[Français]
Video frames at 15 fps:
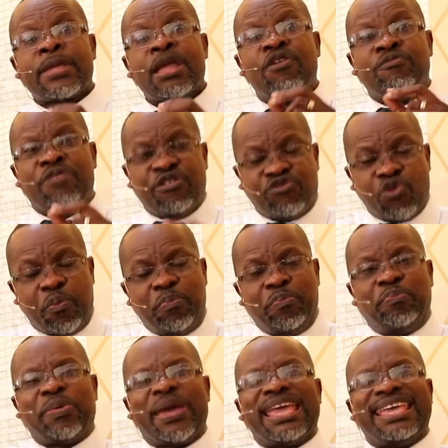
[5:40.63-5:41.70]
Mais vous
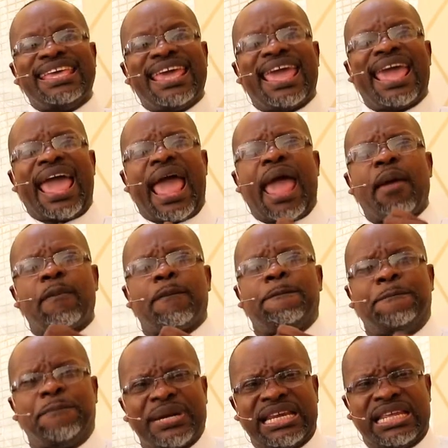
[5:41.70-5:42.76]
payez un
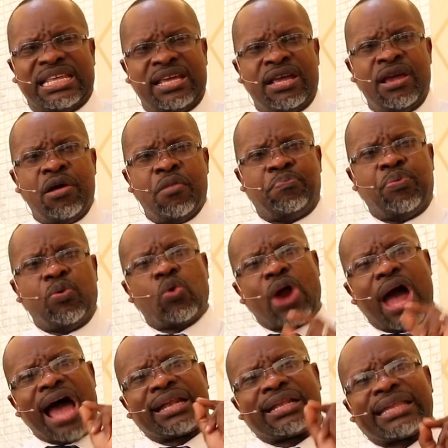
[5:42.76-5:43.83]
prix pour
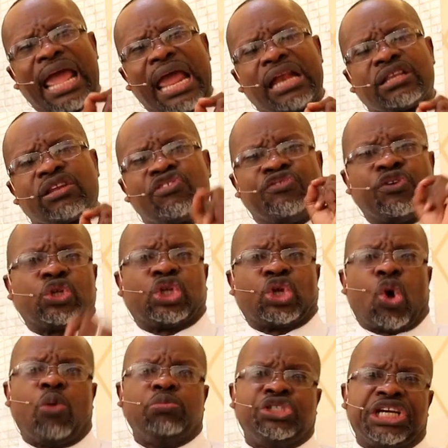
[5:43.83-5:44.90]
atteindre votre
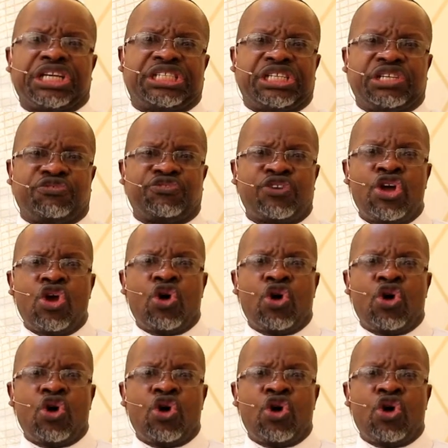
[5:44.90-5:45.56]
objectif.